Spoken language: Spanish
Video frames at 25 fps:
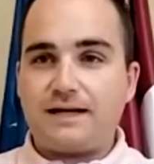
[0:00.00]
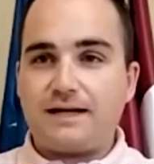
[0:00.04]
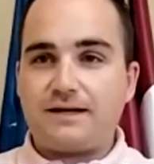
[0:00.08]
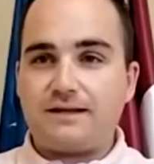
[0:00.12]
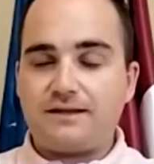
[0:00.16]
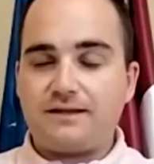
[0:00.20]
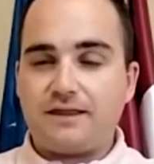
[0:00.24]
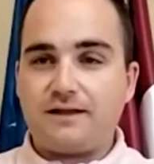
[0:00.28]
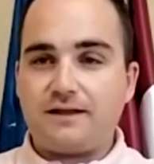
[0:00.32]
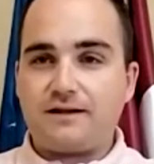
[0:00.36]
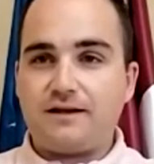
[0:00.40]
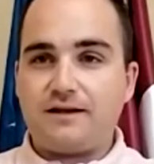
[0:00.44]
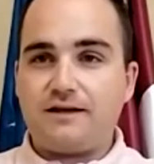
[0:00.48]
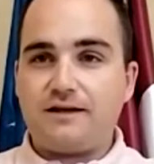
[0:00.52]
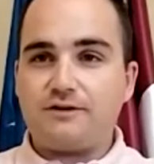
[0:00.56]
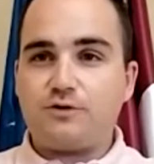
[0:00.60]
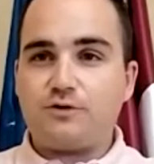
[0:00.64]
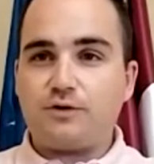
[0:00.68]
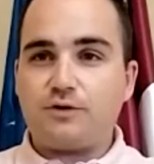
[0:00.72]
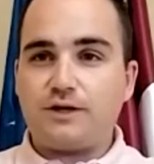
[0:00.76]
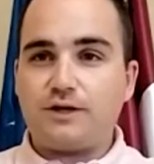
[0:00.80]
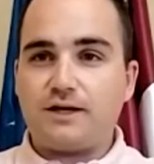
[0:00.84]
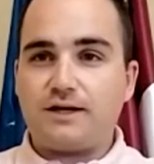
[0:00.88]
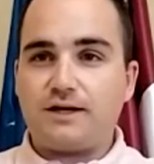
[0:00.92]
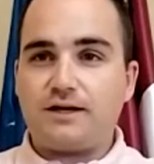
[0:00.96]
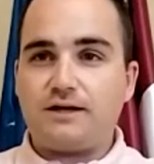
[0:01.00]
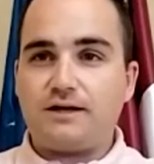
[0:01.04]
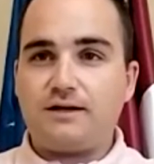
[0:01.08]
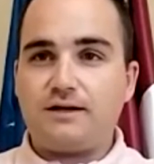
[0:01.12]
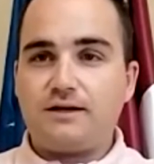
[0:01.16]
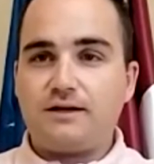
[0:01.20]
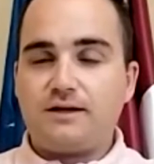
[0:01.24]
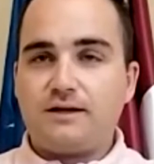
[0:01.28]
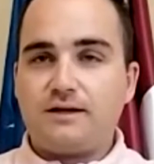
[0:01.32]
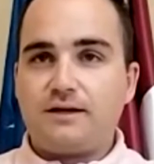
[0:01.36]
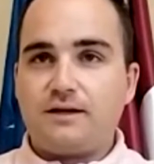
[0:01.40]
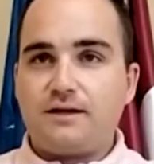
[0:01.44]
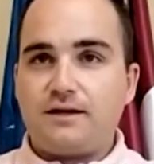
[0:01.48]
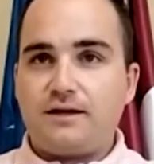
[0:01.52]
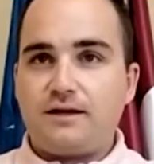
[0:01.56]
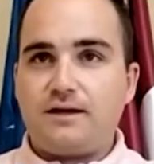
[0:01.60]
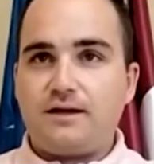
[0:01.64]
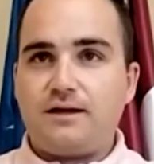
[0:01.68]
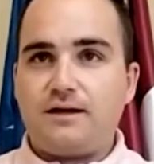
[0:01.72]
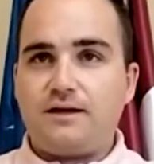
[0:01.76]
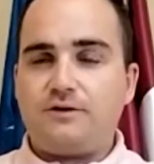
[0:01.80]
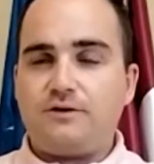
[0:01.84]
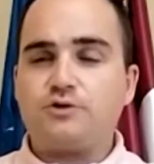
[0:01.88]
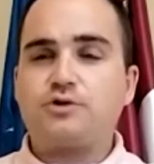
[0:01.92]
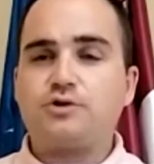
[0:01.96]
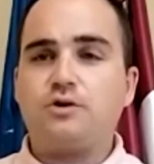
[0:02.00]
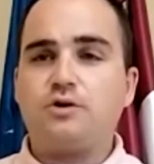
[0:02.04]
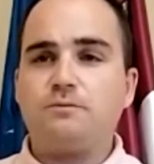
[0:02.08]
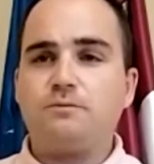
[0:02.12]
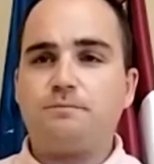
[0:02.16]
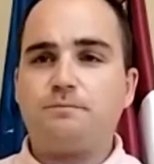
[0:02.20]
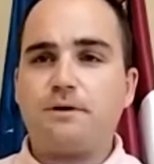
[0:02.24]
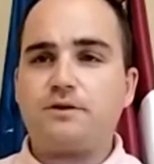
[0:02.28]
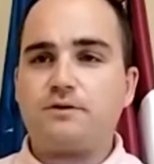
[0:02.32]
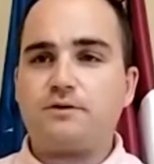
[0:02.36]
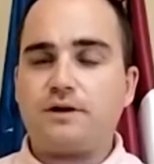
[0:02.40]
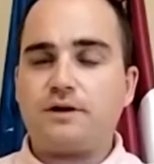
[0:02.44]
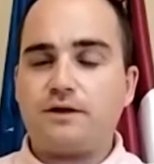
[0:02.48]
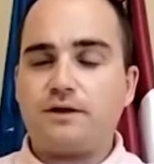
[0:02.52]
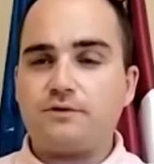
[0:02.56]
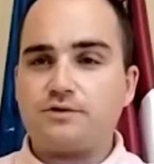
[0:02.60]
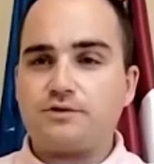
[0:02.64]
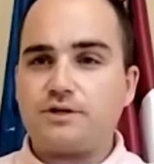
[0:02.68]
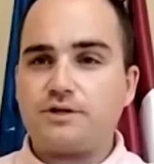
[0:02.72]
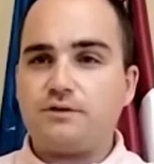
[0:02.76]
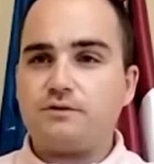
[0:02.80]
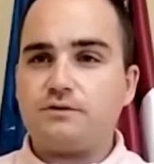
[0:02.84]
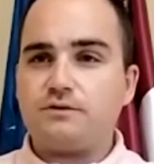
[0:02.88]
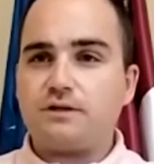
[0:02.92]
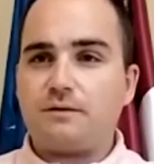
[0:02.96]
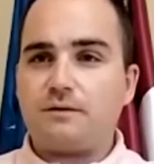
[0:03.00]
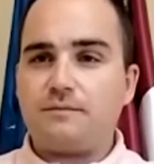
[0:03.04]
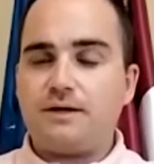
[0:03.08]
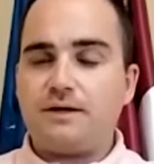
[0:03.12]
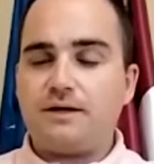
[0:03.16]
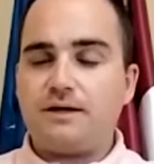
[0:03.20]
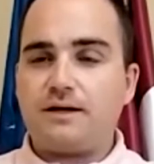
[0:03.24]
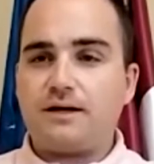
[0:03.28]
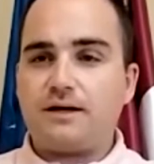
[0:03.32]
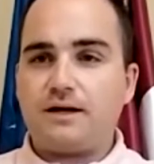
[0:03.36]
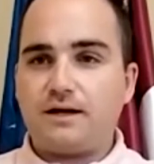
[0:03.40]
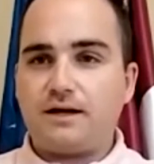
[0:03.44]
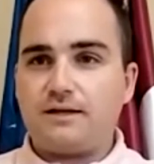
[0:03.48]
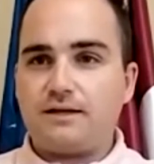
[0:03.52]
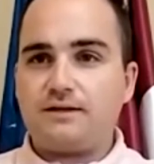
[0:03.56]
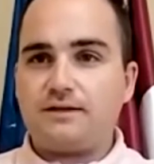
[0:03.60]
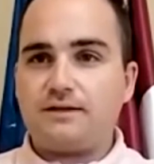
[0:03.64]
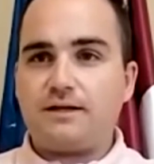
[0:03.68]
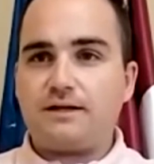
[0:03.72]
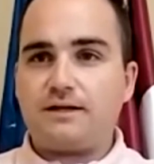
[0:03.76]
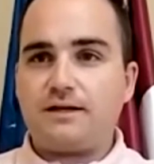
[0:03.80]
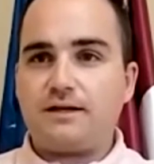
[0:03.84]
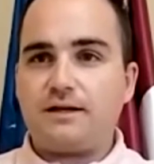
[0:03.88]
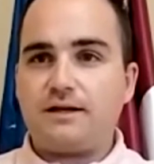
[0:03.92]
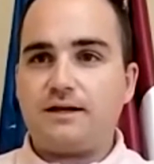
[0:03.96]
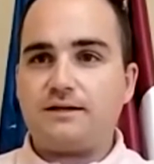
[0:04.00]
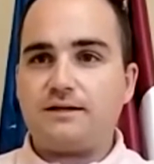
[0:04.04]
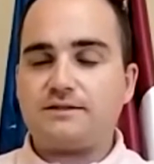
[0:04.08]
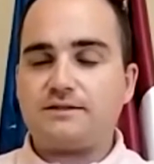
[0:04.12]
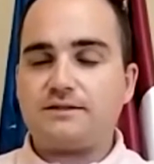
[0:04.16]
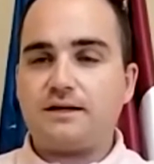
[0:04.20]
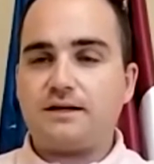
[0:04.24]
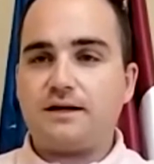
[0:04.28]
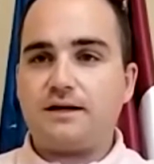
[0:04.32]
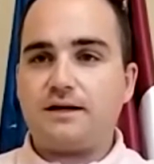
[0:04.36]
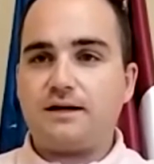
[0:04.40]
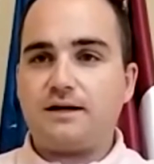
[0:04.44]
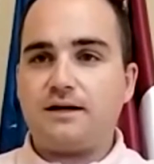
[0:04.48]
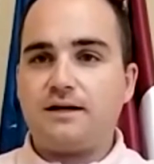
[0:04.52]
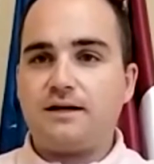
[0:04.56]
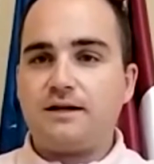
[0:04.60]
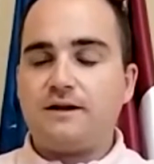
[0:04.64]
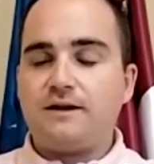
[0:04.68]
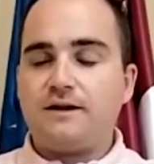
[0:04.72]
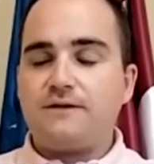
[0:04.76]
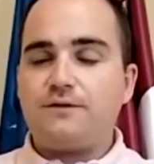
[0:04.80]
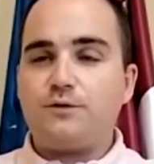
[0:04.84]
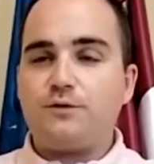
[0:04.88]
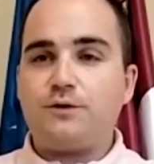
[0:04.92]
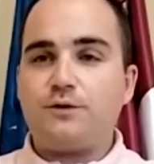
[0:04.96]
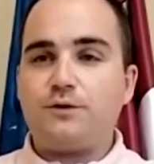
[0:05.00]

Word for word: gente de aquí de Torija, eh, no solo empadronados, sino también gente que está de